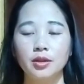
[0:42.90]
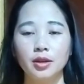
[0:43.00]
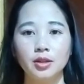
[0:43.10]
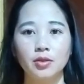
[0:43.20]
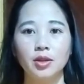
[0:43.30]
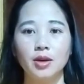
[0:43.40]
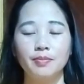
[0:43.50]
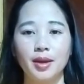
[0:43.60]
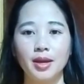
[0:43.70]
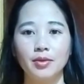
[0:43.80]
nhất trong tàu
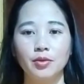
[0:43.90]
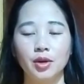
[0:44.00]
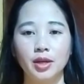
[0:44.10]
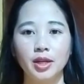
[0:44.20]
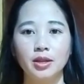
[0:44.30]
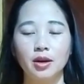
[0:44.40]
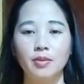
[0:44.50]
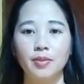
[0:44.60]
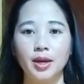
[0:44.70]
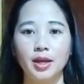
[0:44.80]
bé uốn ninh
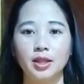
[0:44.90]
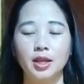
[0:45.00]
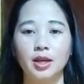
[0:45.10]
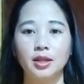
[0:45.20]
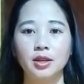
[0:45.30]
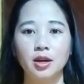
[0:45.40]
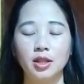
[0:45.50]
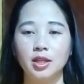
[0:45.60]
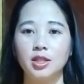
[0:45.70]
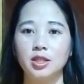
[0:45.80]
nhó bé hai tiệp ya
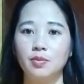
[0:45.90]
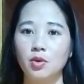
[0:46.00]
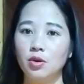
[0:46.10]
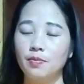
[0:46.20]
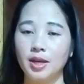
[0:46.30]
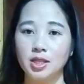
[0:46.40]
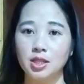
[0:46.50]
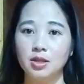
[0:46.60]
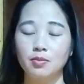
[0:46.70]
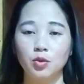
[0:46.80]
hai tiệp chỉ một lúc bình
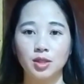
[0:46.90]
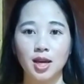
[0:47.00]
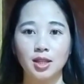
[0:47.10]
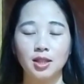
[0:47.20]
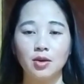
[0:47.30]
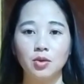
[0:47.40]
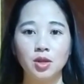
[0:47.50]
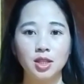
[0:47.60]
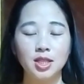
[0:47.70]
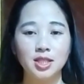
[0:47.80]
sự một thả tàu
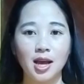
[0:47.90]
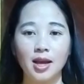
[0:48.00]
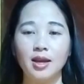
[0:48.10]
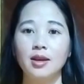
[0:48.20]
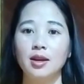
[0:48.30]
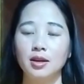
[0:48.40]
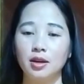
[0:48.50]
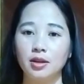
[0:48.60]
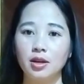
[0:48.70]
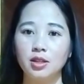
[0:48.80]
luôn tên xài
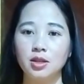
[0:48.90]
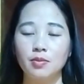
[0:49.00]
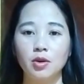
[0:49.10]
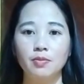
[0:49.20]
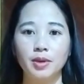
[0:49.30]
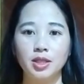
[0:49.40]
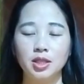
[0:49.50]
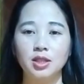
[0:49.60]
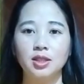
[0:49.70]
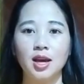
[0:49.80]
lời do chỉ một lúc bình
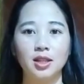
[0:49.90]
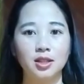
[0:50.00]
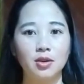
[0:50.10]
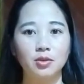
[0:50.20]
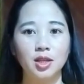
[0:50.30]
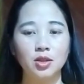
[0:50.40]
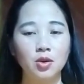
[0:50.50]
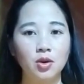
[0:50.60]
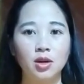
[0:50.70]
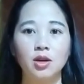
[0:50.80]
sự thả tàu tên thu
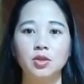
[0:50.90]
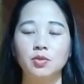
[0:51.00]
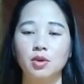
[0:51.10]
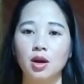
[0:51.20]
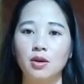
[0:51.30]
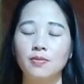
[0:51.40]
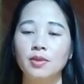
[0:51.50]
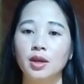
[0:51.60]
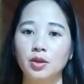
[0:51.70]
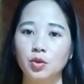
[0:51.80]
luận go dùng go
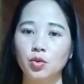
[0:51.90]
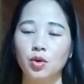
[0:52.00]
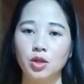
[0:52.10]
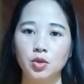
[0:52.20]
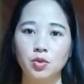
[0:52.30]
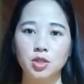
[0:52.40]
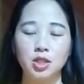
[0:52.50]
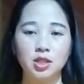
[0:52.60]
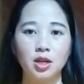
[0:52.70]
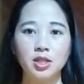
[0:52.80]
dù yếu trụ
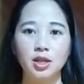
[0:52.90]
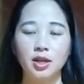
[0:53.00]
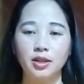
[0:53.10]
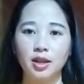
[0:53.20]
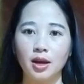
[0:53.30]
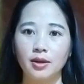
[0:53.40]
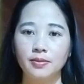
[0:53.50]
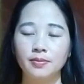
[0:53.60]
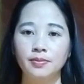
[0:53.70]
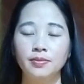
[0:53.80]
chỉ cho gì linh tàu
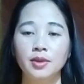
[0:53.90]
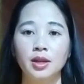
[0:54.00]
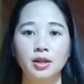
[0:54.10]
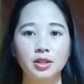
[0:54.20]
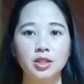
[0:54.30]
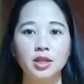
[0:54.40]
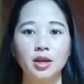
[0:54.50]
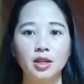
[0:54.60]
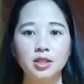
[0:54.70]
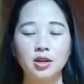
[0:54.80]
người chỉ
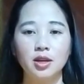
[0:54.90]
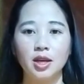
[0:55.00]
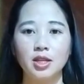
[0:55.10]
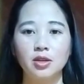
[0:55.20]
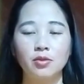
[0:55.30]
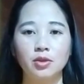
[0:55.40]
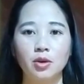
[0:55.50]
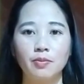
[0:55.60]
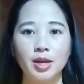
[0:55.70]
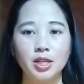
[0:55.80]
hơi ít cho kế rồng
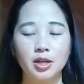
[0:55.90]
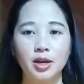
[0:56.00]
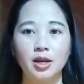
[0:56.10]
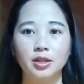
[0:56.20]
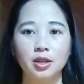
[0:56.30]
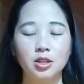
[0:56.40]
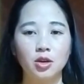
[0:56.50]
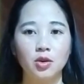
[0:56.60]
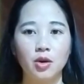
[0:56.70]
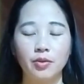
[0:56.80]
tàu bê sẽ đời nhớ
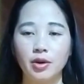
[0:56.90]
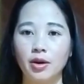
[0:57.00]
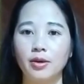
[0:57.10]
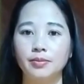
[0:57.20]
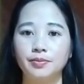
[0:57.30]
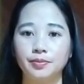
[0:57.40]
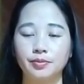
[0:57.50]
tàu hậu nọ